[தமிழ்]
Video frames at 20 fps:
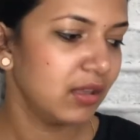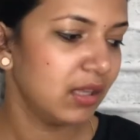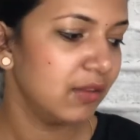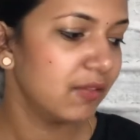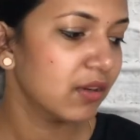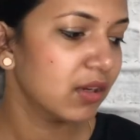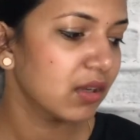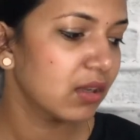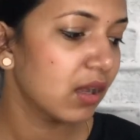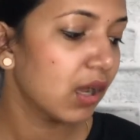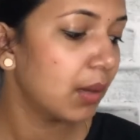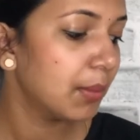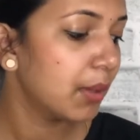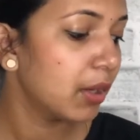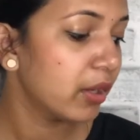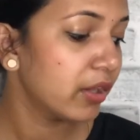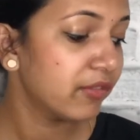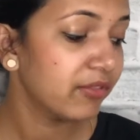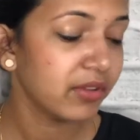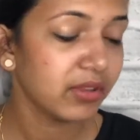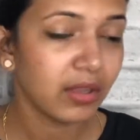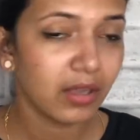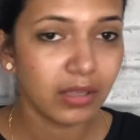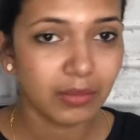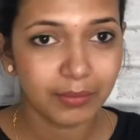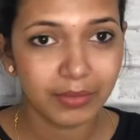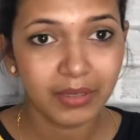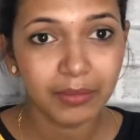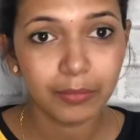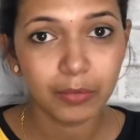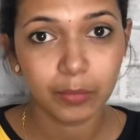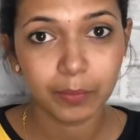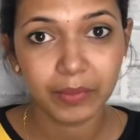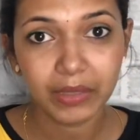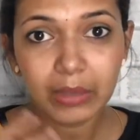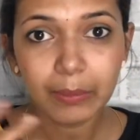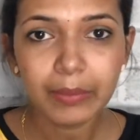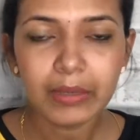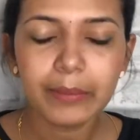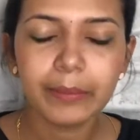ஈவன் காமா ஆயுர்வேதா அது மாதிரி ஒரு
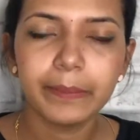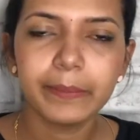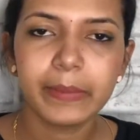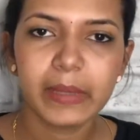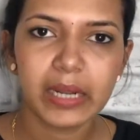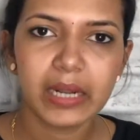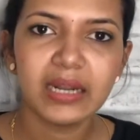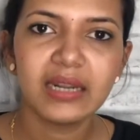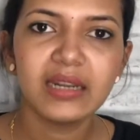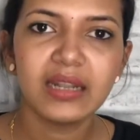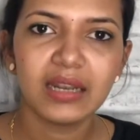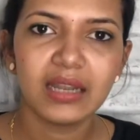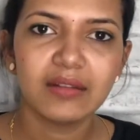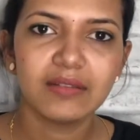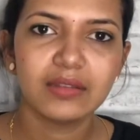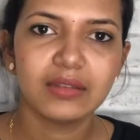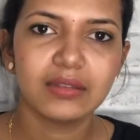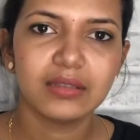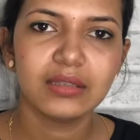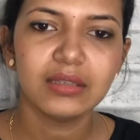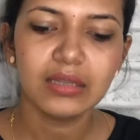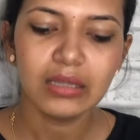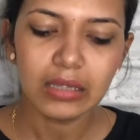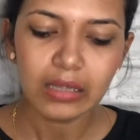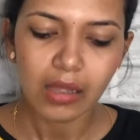பெரிய பெரிய பிராண்டெல்லாம் வந்து